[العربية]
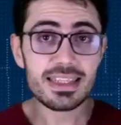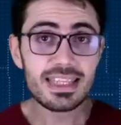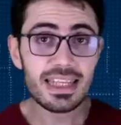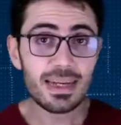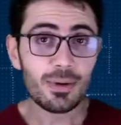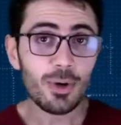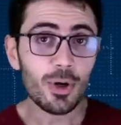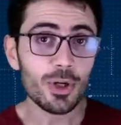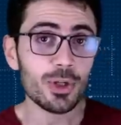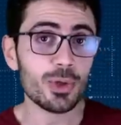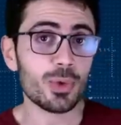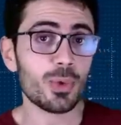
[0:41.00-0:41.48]

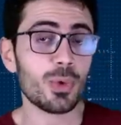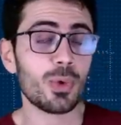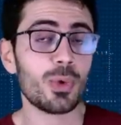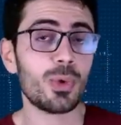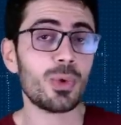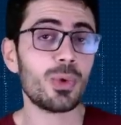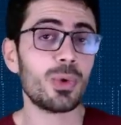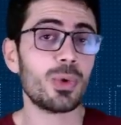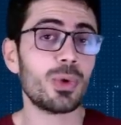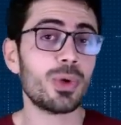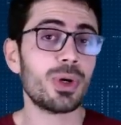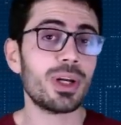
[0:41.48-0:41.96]
السلام عليكم
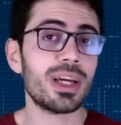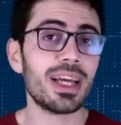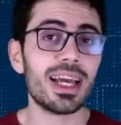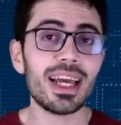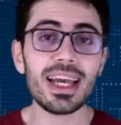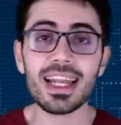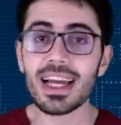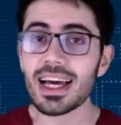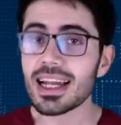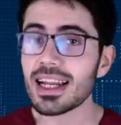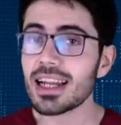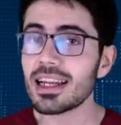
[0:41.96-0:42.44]

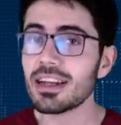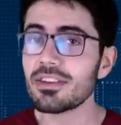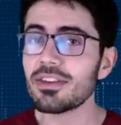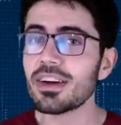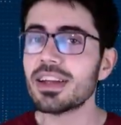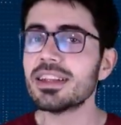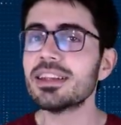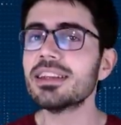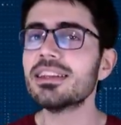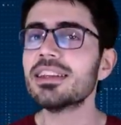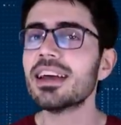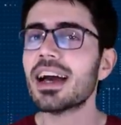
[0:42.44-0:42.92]
الحلقة اللي
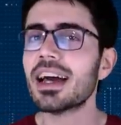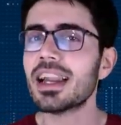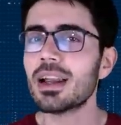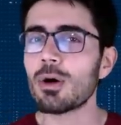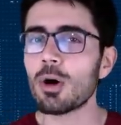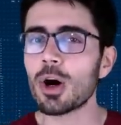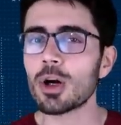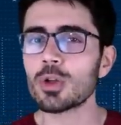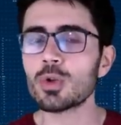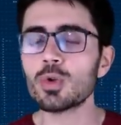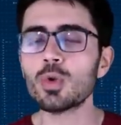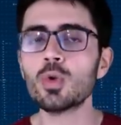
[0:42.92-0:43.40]
فاتت أنا
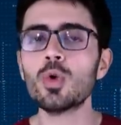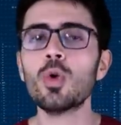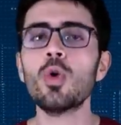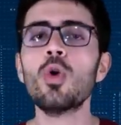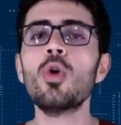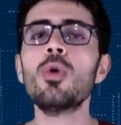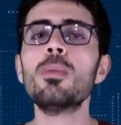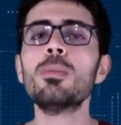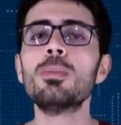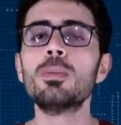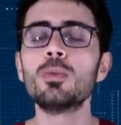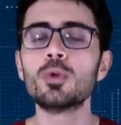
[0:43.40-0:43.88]

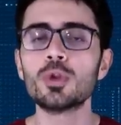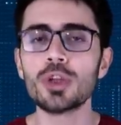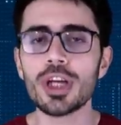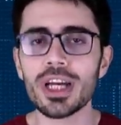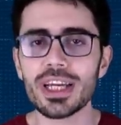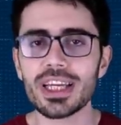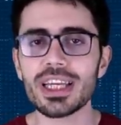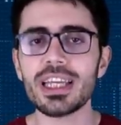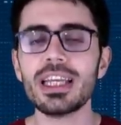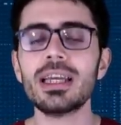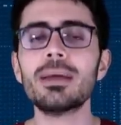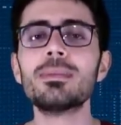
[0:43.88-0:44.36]
وعدتكم مش
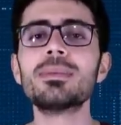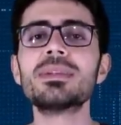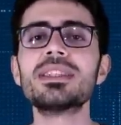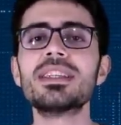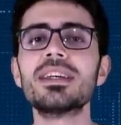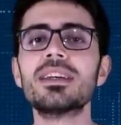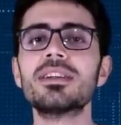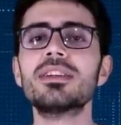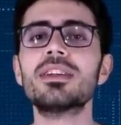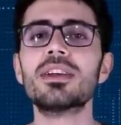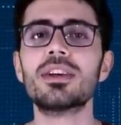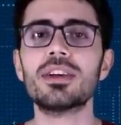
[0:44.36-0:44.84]
هجيب
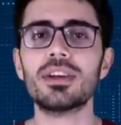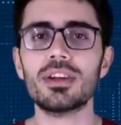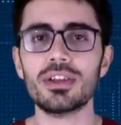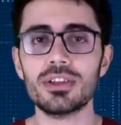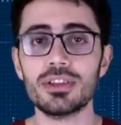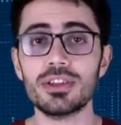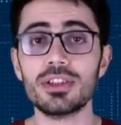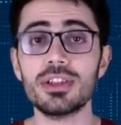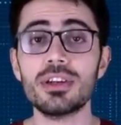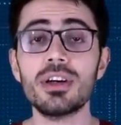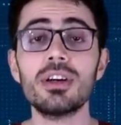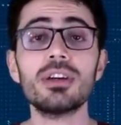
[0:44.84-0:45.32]
سيرة
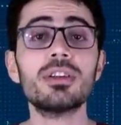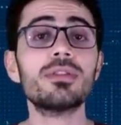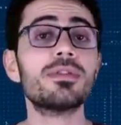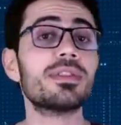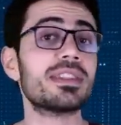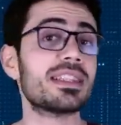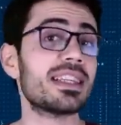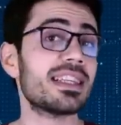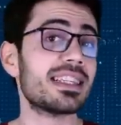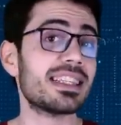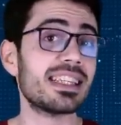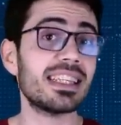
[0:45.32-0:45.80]
الرياضيات في
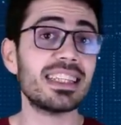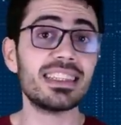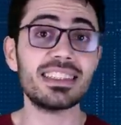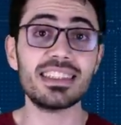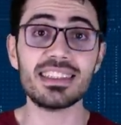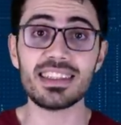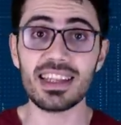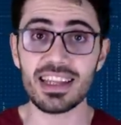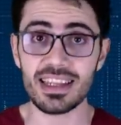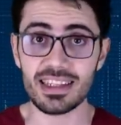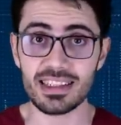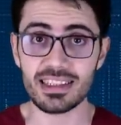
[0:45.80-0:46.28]
السلسلة
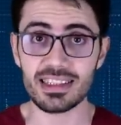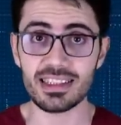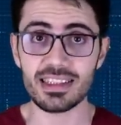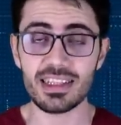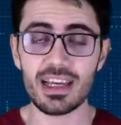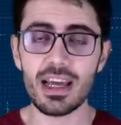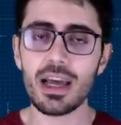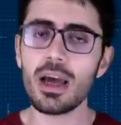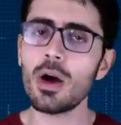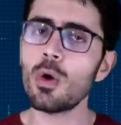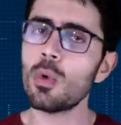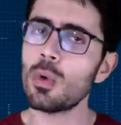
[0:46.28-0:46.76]
دي
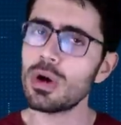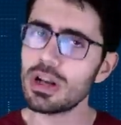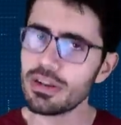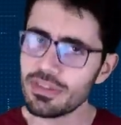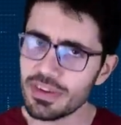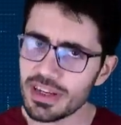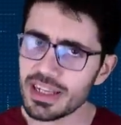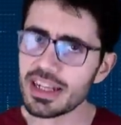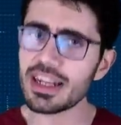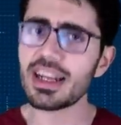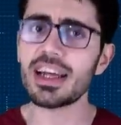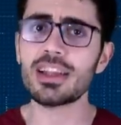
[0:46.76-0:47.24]
تاني وأنا
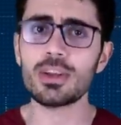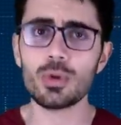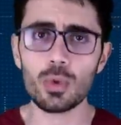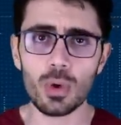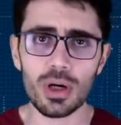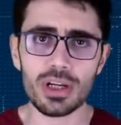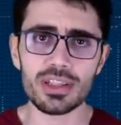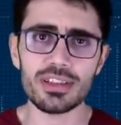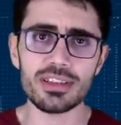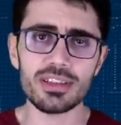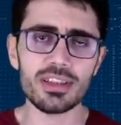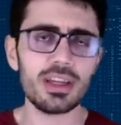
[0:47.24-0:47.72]
فعلا عند
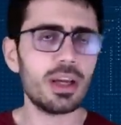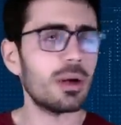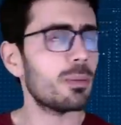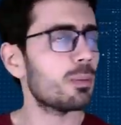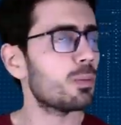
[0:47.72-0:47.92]
وعدي